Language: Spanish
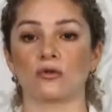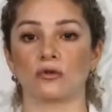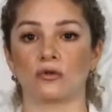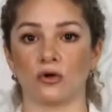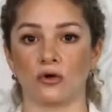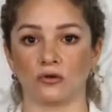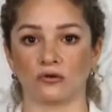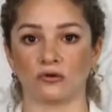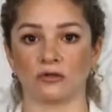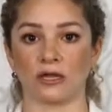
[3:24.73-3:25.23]

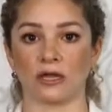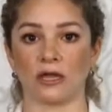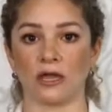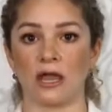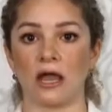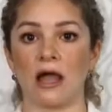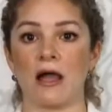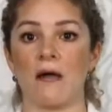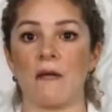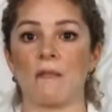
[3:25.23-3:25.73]
12,
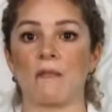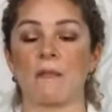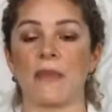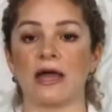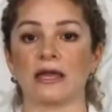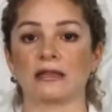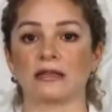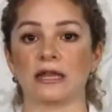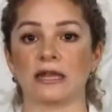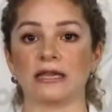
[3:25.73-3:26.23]

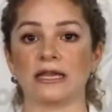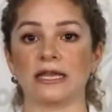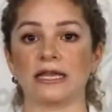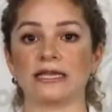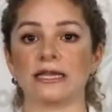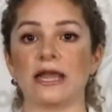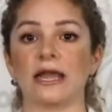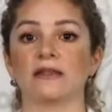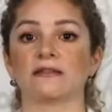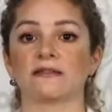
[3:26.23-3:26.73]

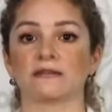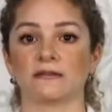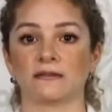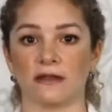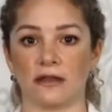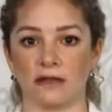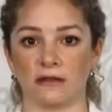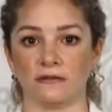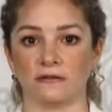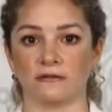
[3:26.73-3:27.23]
Magdalena
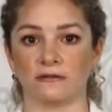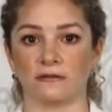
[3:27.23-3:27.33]
6,